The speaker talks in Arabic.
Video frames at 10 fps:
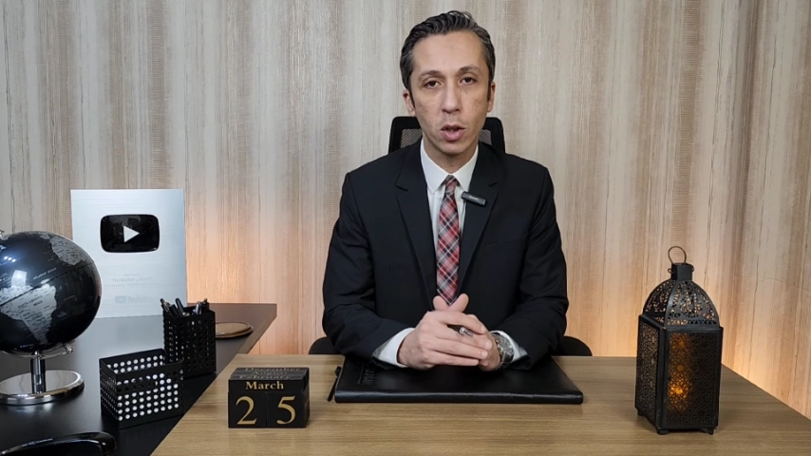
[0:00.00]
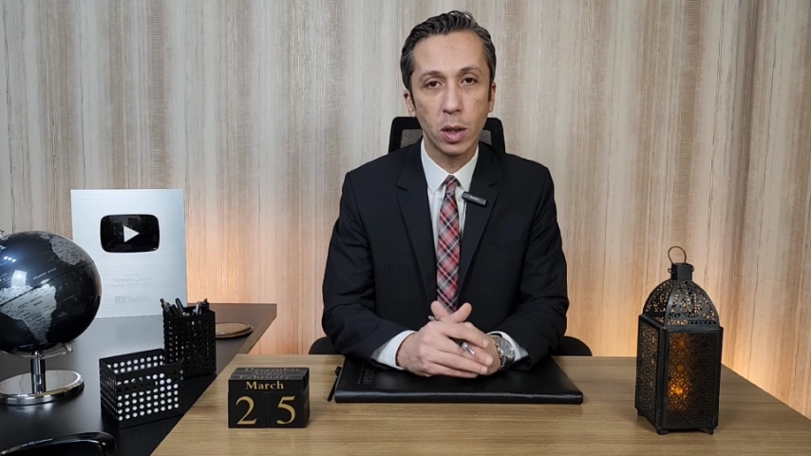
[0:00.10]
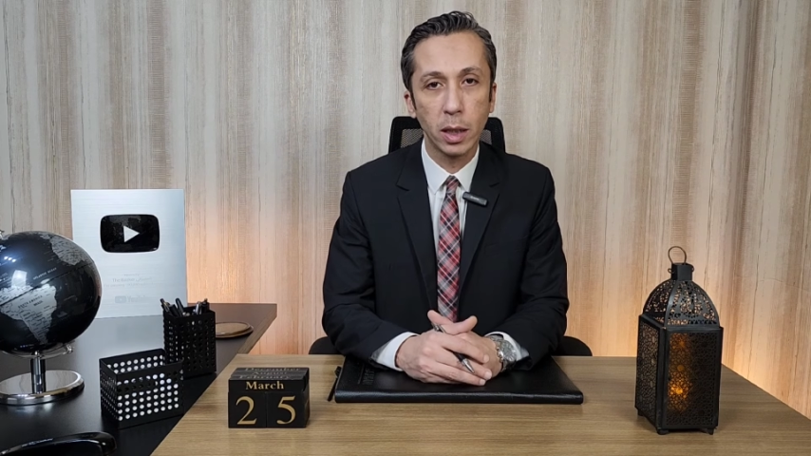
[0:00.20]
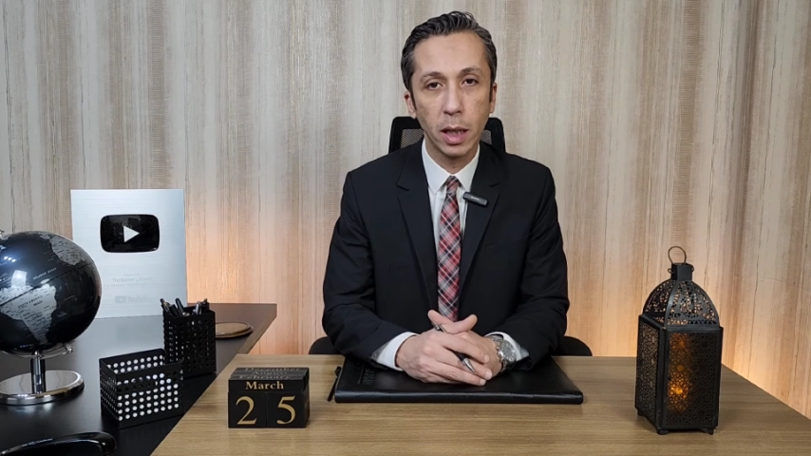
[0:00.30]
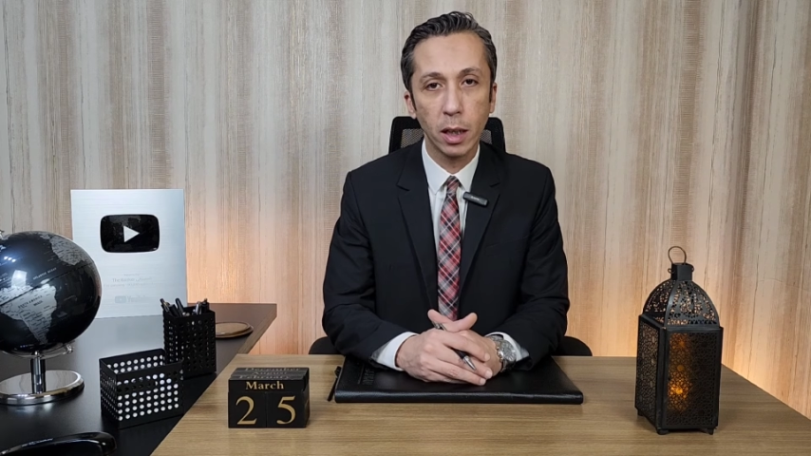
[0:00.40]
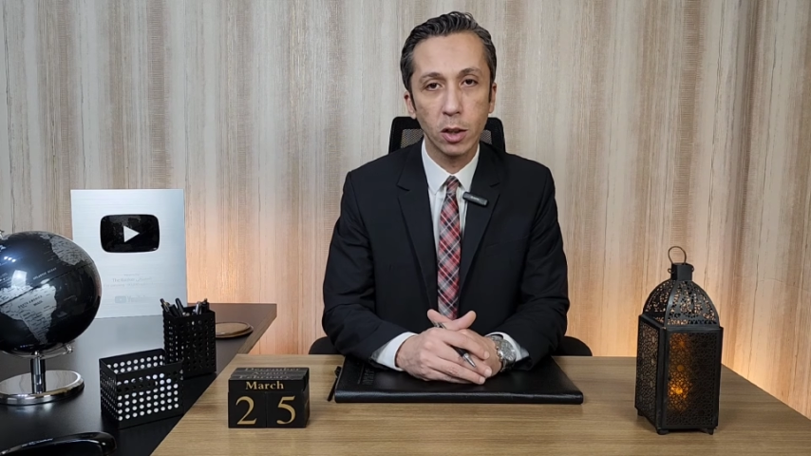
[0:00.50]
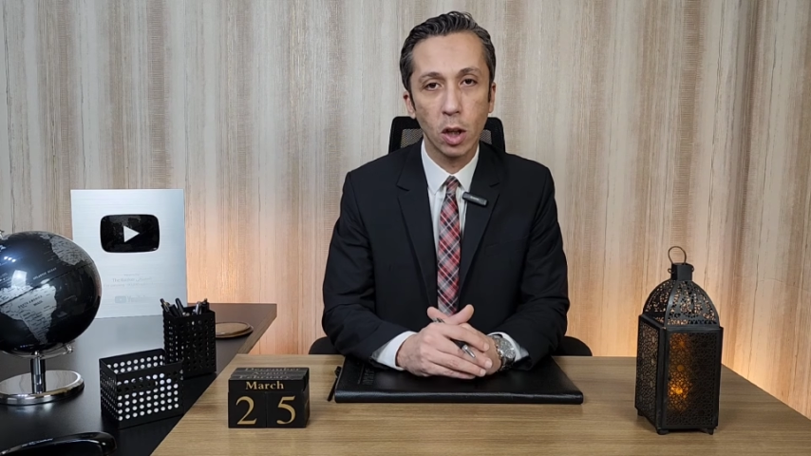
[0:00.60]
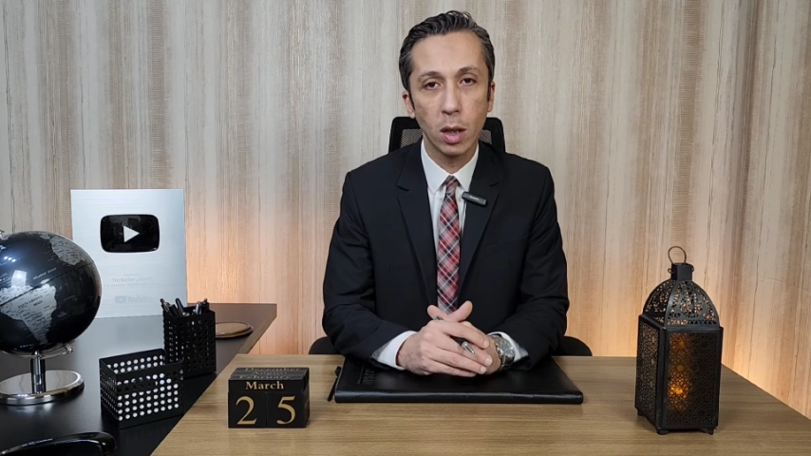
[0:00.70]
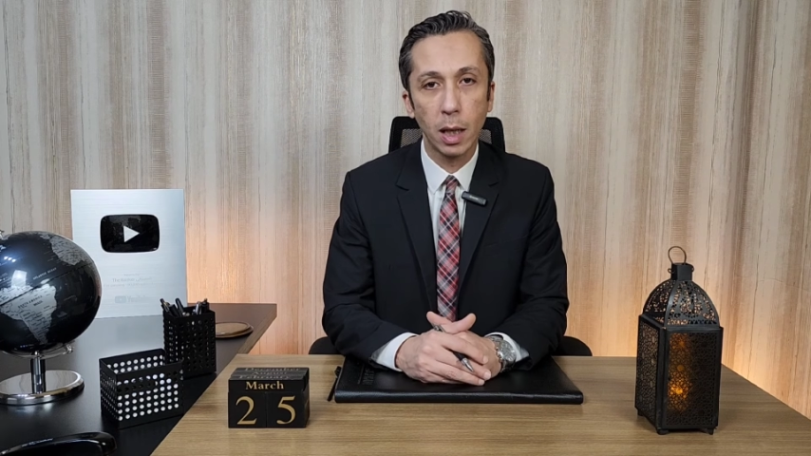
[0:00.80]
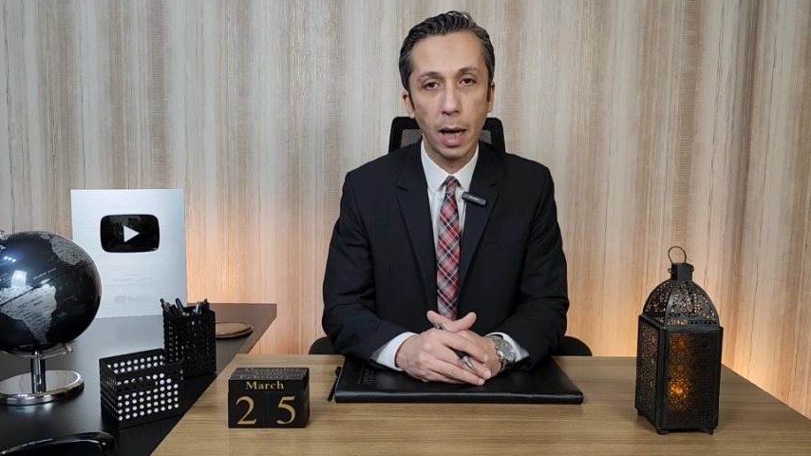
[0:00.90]
عشان تجيلك
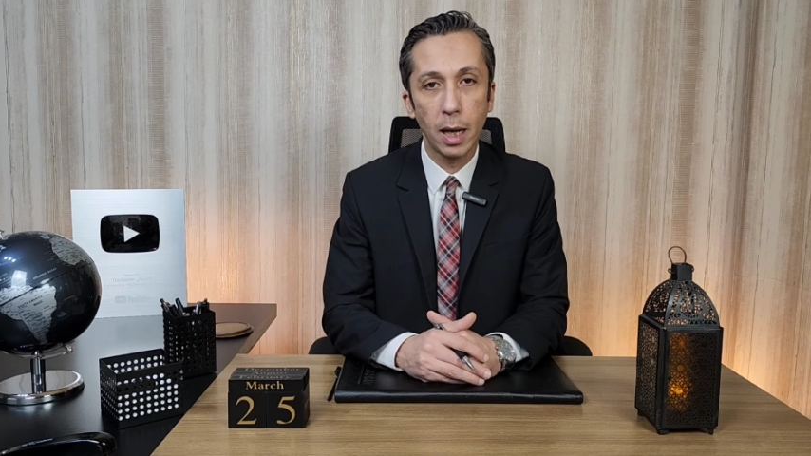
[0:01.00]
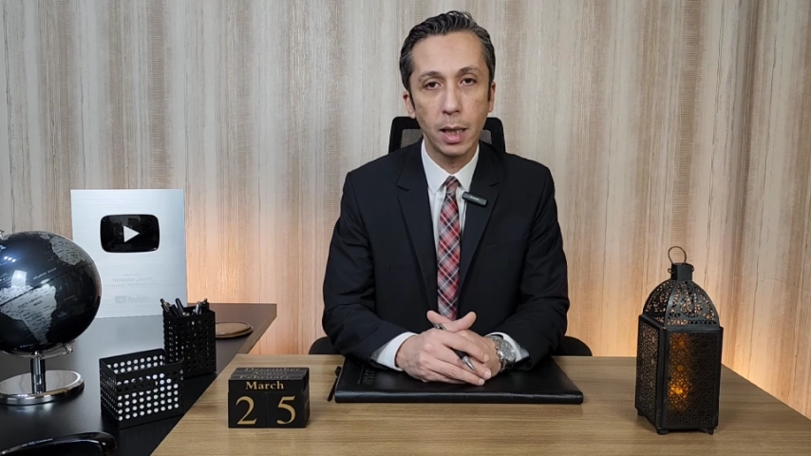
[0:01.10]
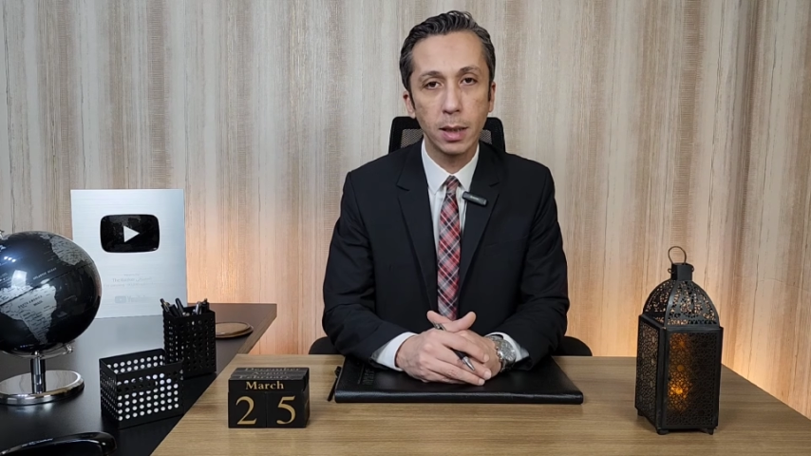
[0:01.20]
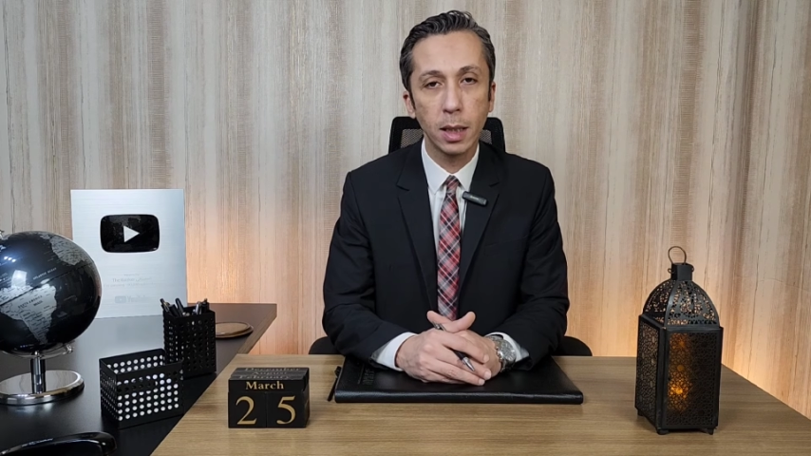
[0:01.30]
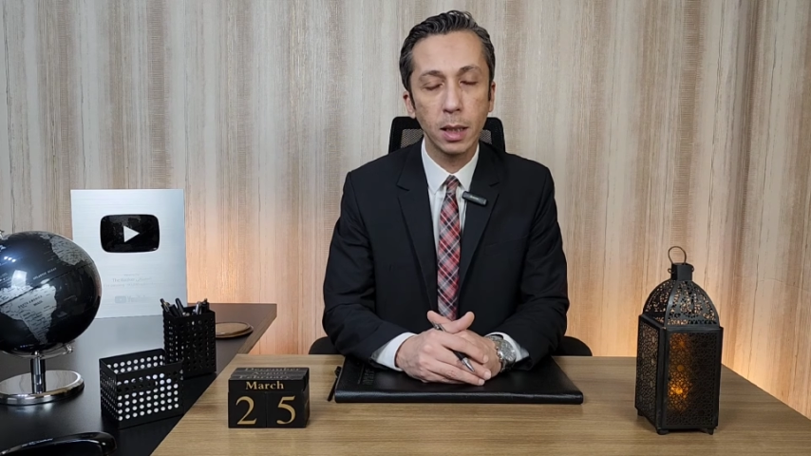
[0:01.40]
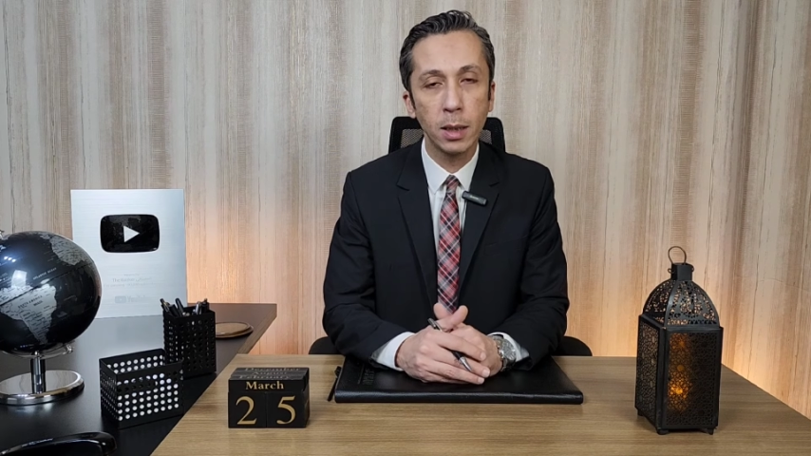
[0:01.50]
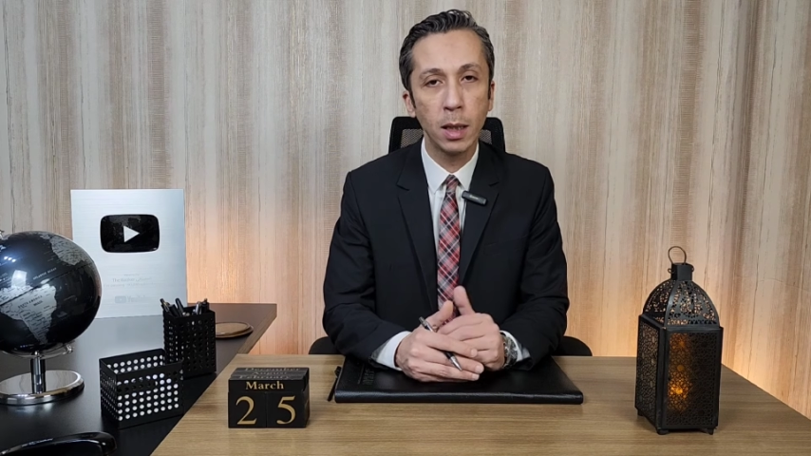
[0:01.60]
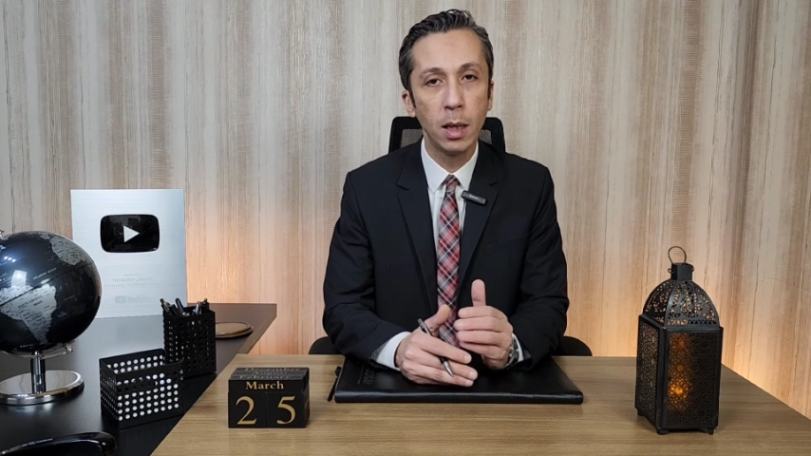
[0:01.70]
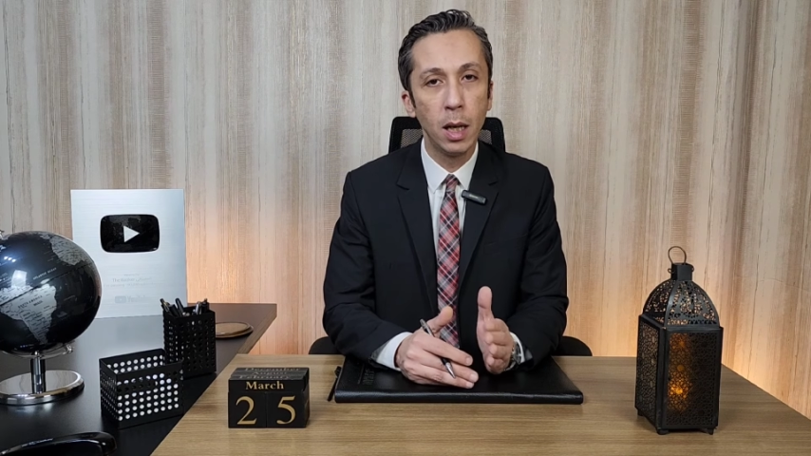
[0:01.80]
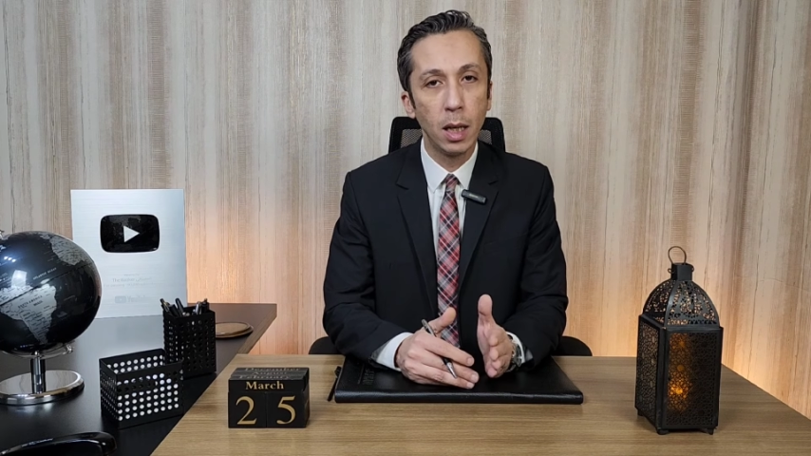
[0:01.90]
اشعارات الحلقات
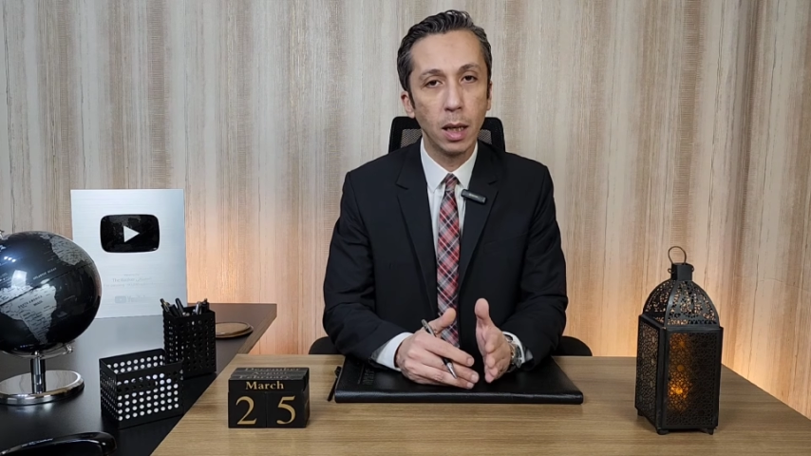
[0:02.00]
الجديده